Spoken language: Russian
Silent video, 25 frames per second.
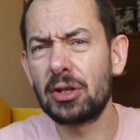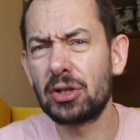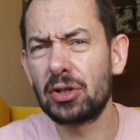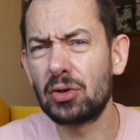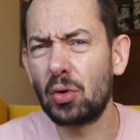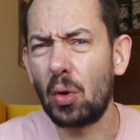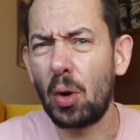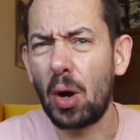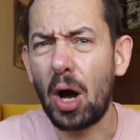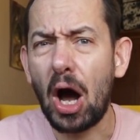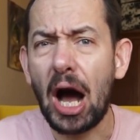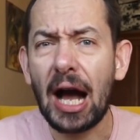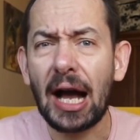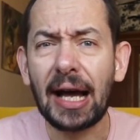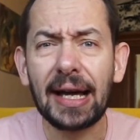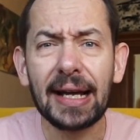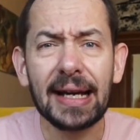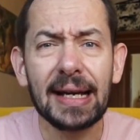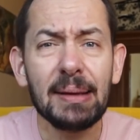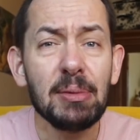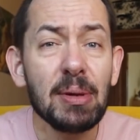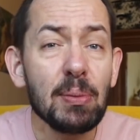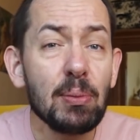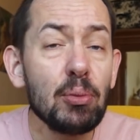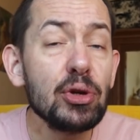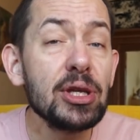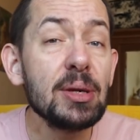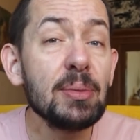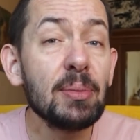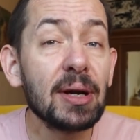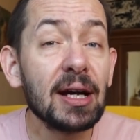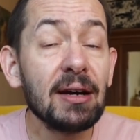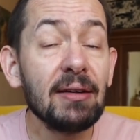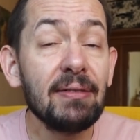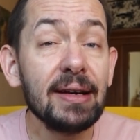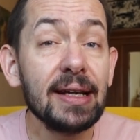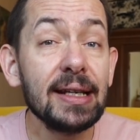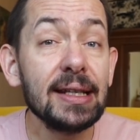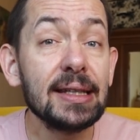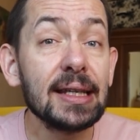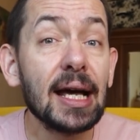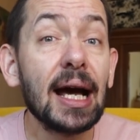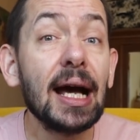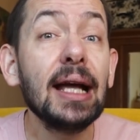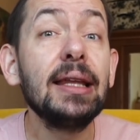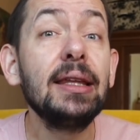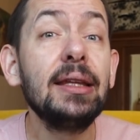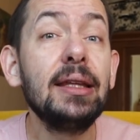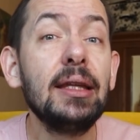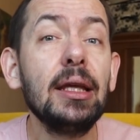что о Крыме будем говорить
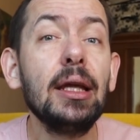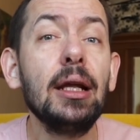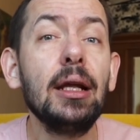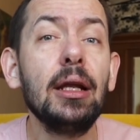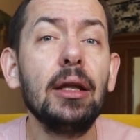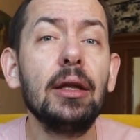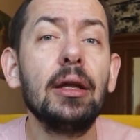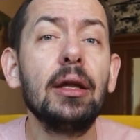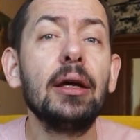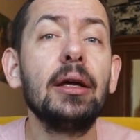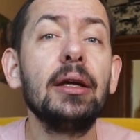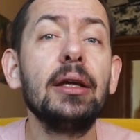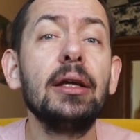отдельно.